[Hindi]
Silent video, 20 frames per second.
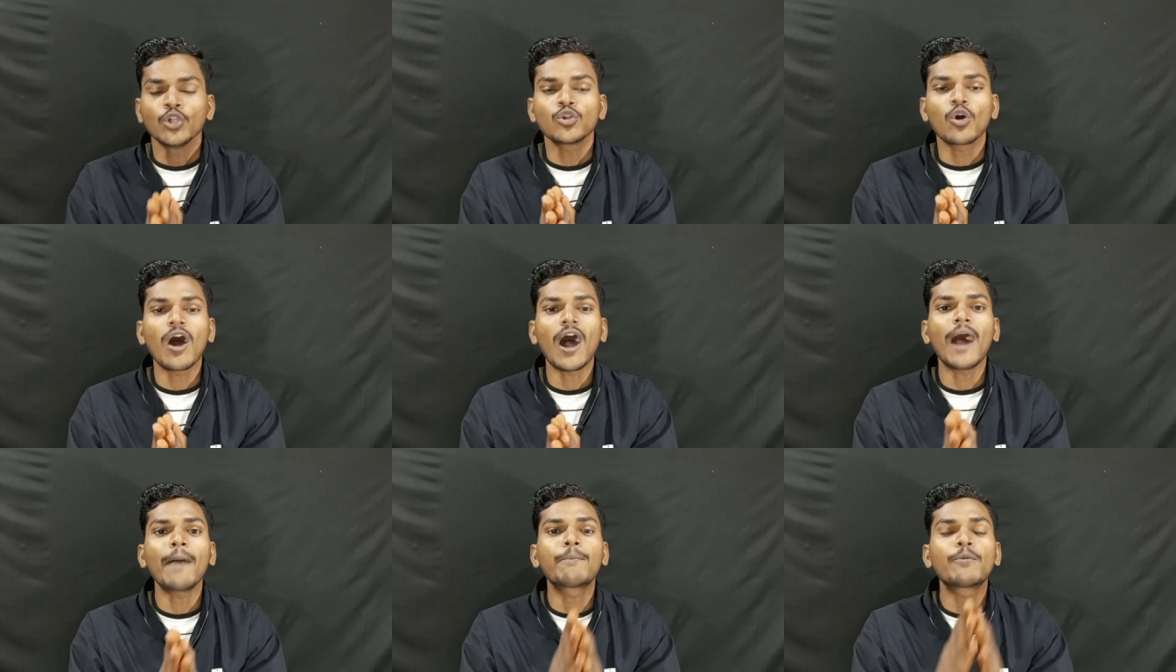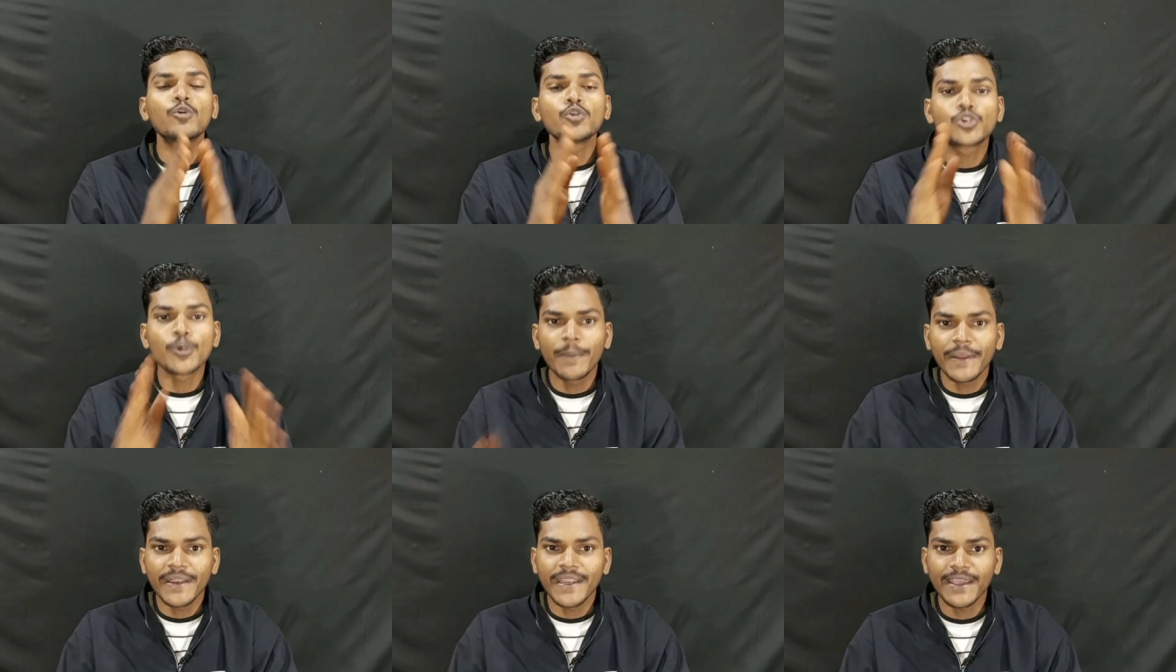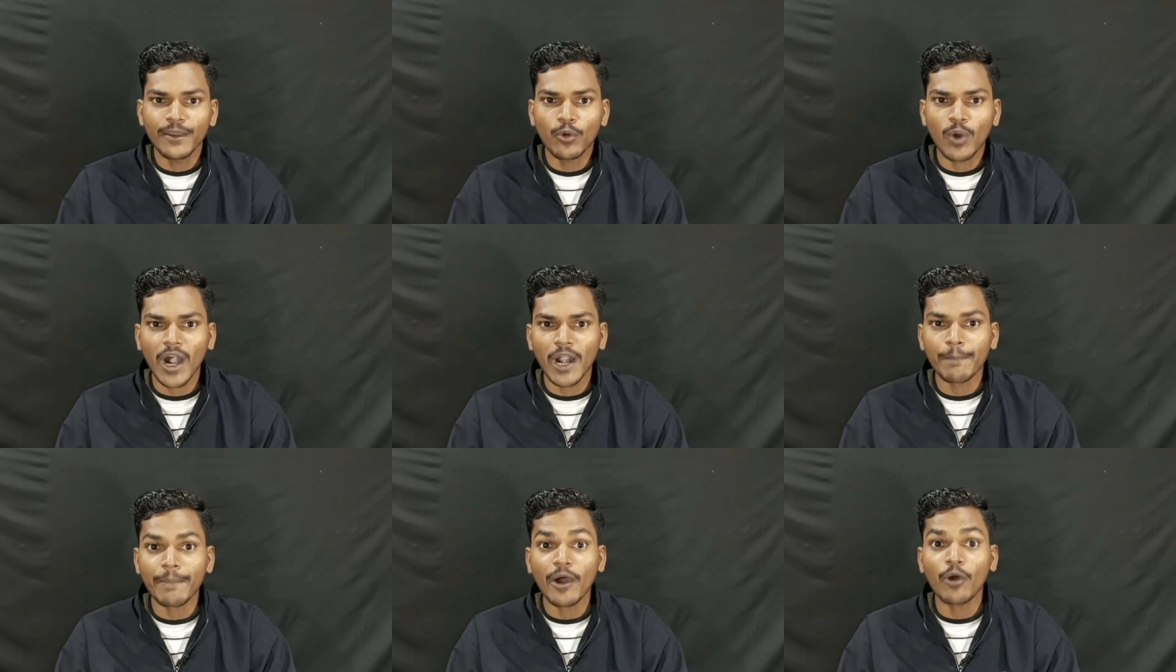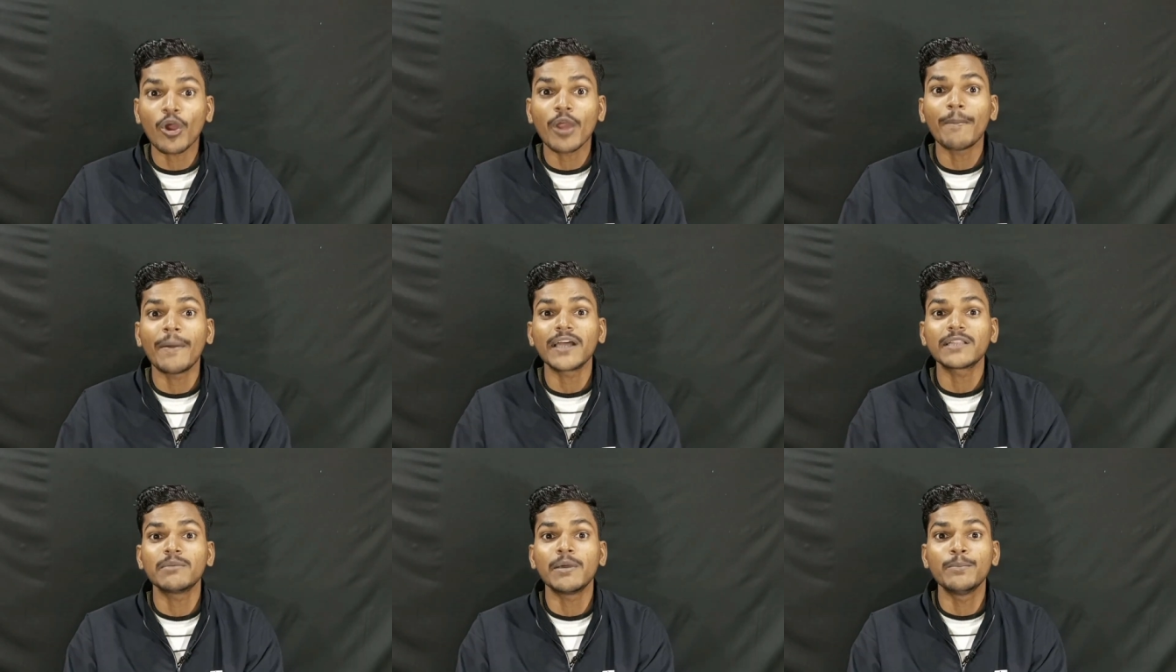तो आप कुछ भी नहीं उखाड़
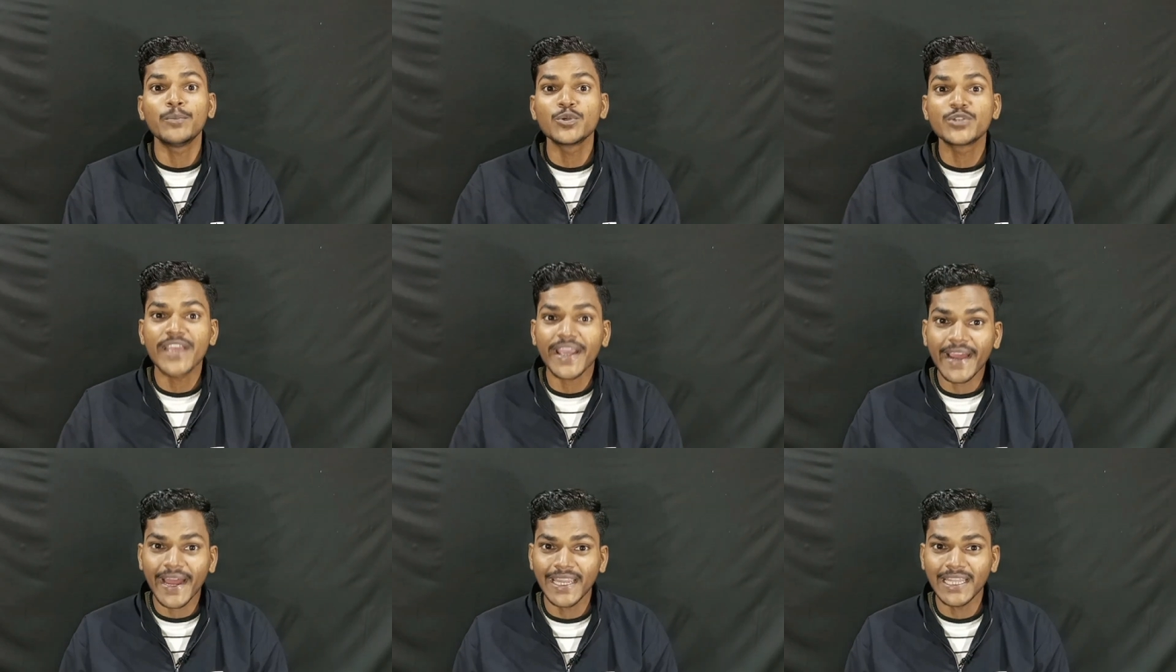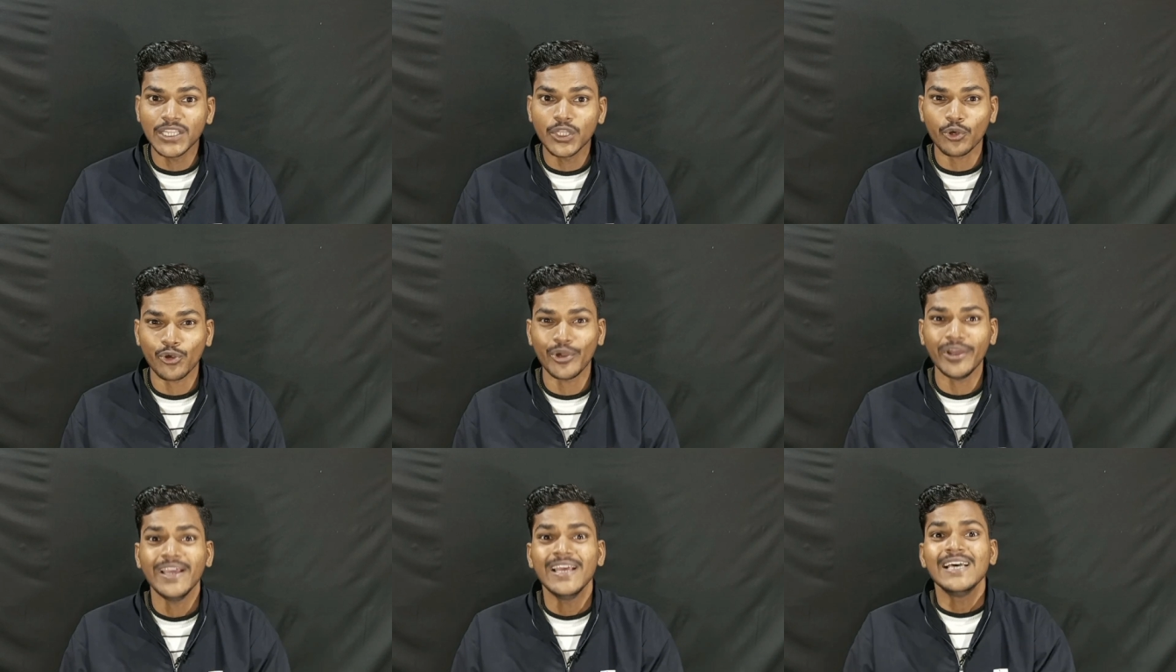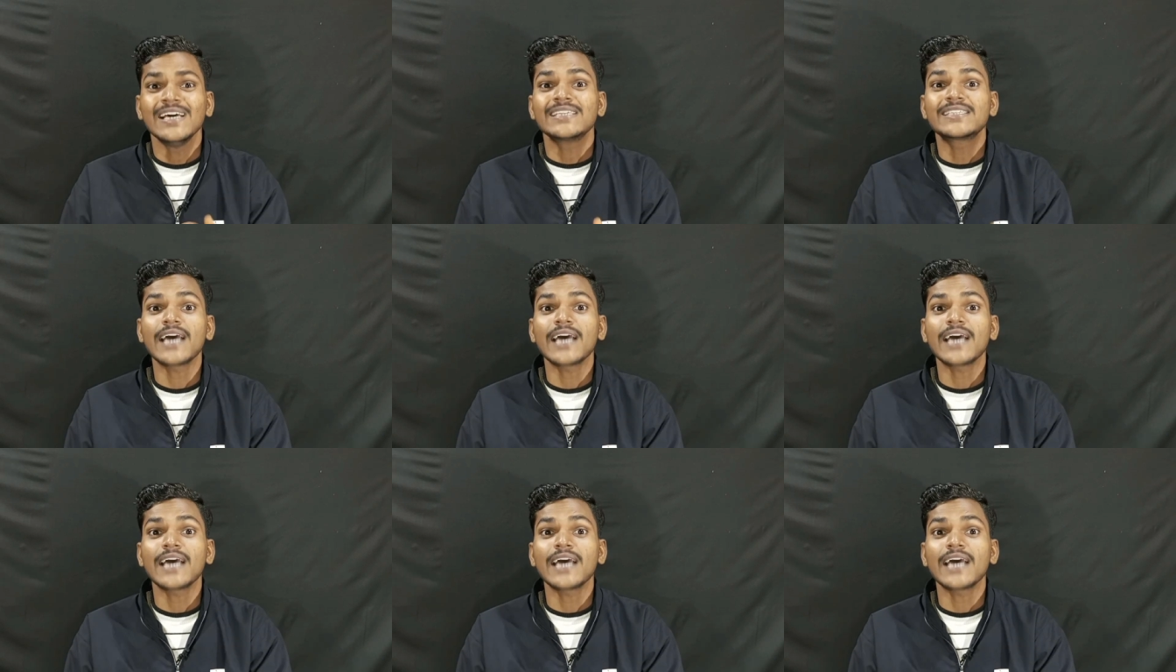पाओगे बाद में मुझे गाली दोगे